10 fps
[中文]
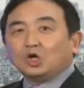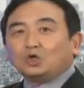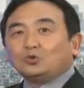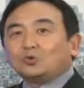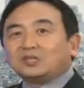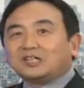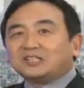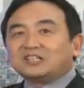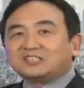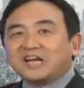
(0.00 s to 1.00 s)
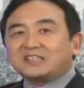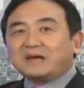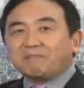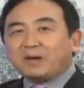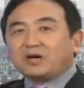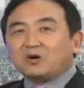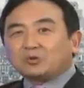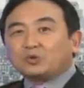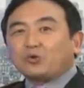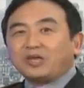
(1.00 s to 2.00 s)
如果人能站在背
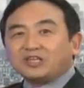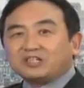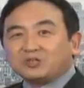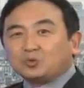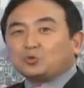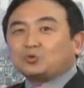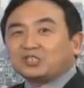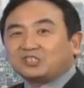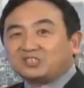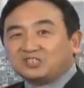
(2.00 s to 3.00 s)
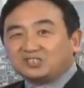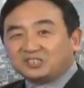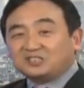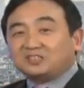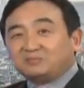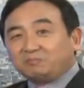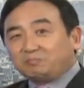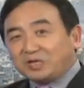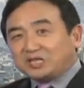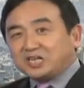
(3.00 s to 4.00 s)
后的原因和故事是
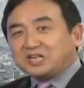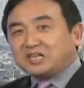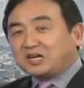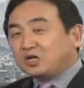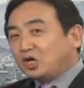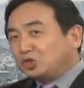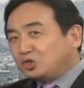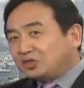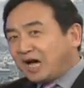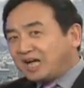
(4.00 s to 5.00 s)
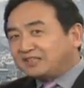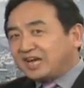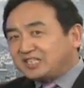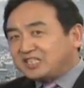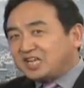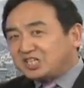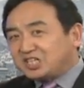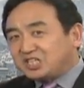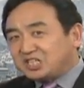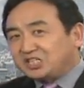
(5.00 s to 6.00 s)
本身上去看待现
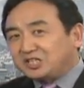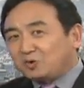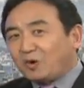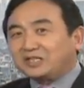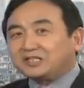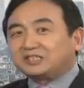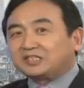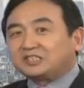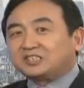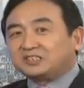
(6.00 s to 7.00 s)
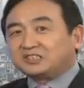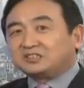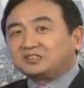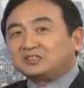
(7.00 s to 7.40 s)
实人的环境的事情的